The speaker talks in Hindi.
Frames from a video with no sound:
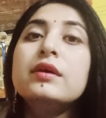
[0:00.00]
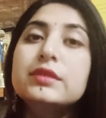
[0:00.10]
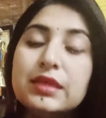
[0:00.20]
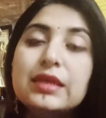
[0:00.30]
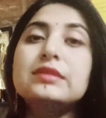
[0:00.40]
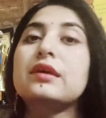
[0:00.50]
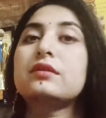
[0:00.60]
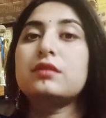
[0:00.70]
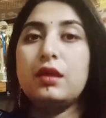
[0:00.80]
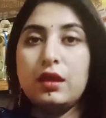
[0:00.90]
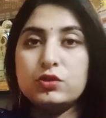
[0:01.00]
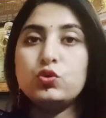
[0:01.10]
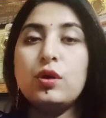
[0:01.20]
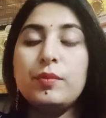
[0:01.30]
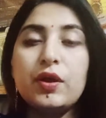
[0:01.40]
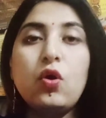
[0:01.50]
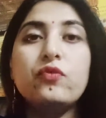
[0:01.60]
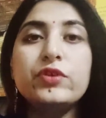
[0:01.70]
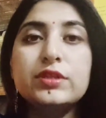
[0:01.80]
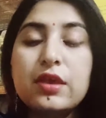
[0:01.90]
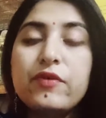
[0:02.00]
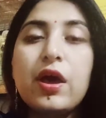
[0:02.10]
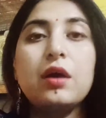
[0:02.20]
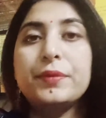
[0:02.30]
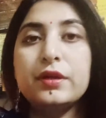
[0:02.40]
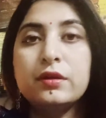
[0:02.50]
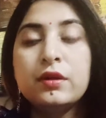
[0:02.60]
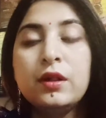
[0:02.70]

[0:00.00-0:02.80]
सीख सकते हैं जो हमारा ऑफिस है वहाँ पर